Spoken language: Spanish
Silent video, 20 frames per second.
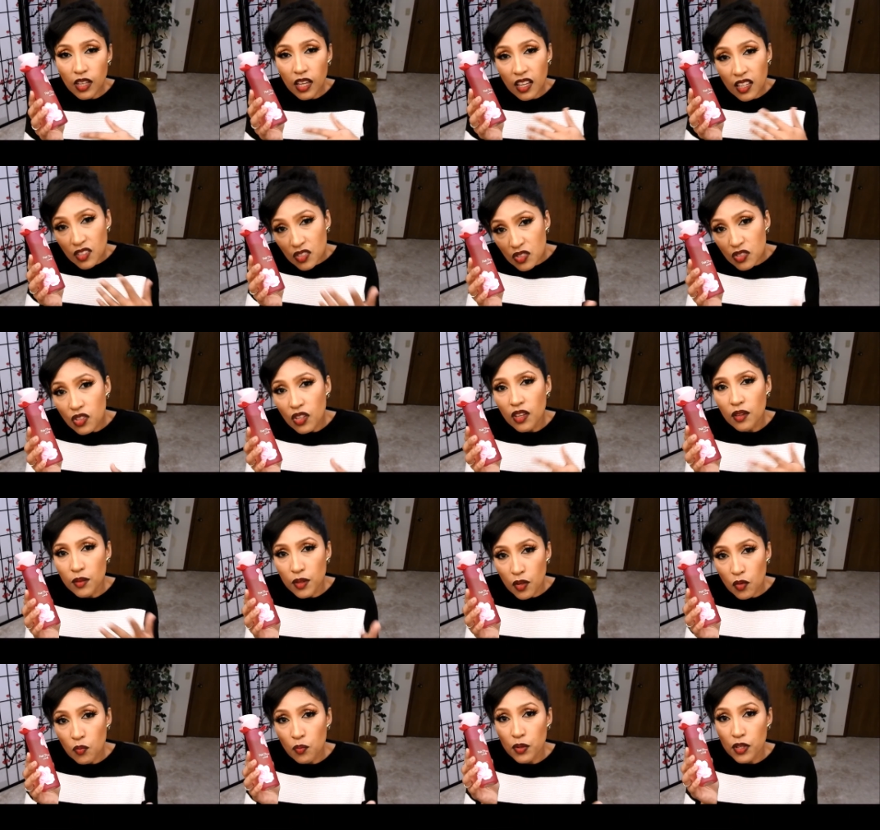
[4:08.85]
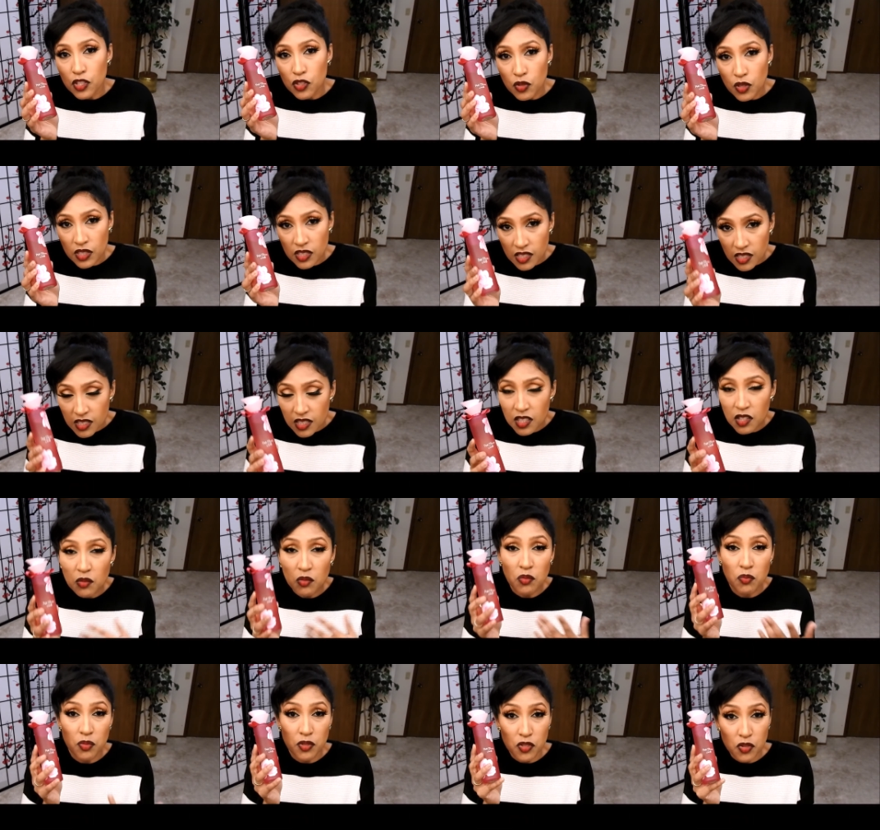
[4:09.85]
es todavía un precio
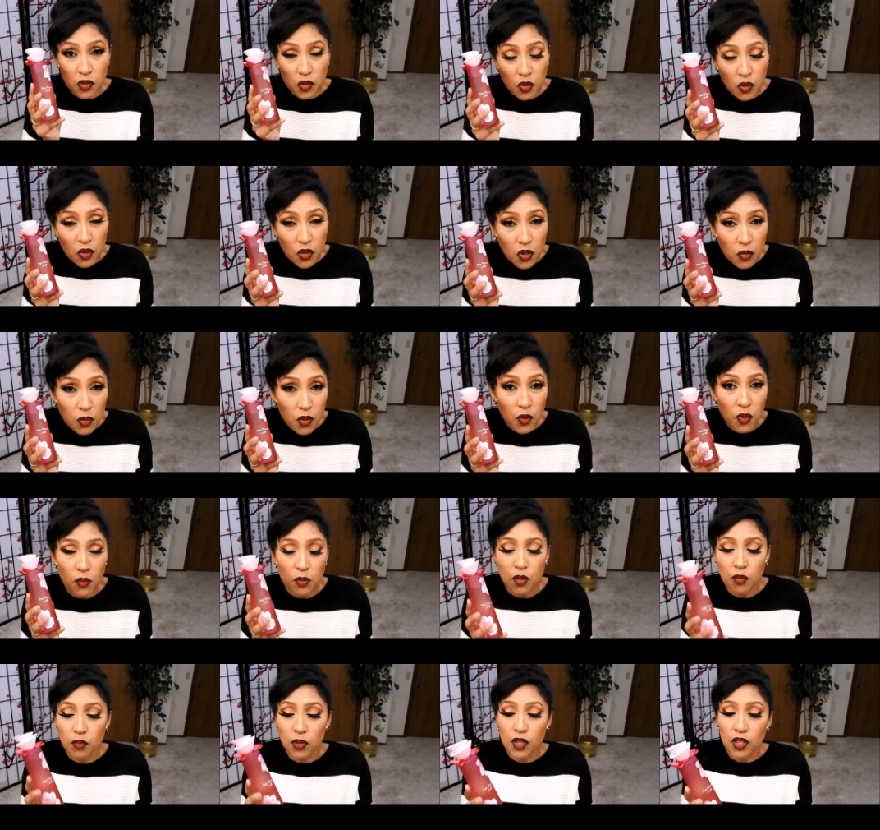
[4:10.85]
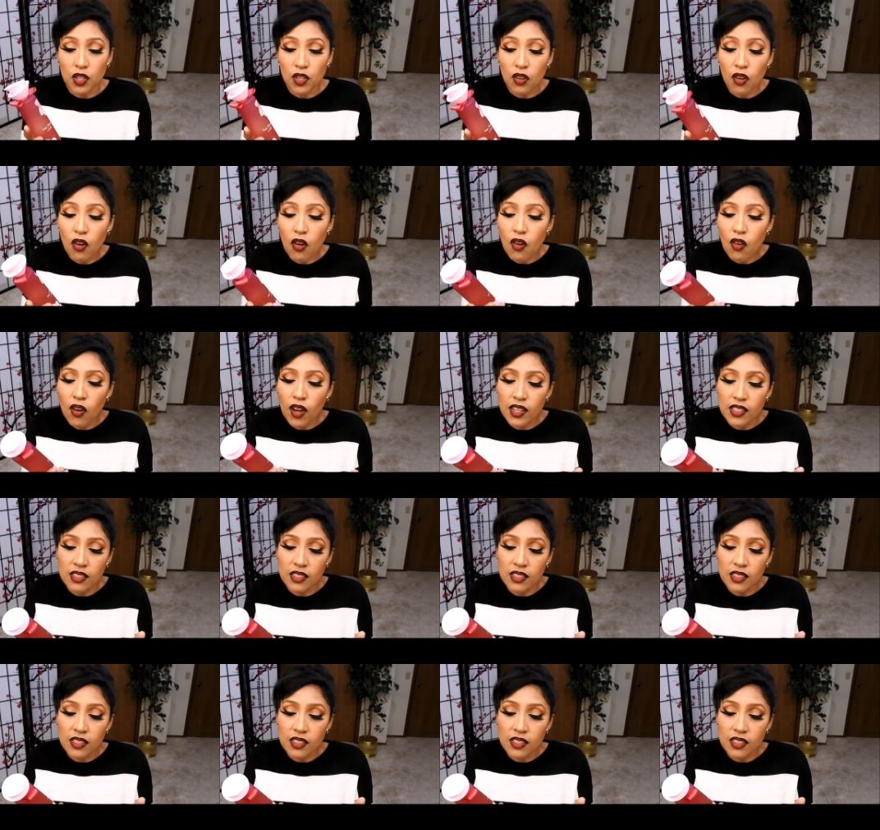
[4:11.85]
accesible, un precio económico en mi opinión,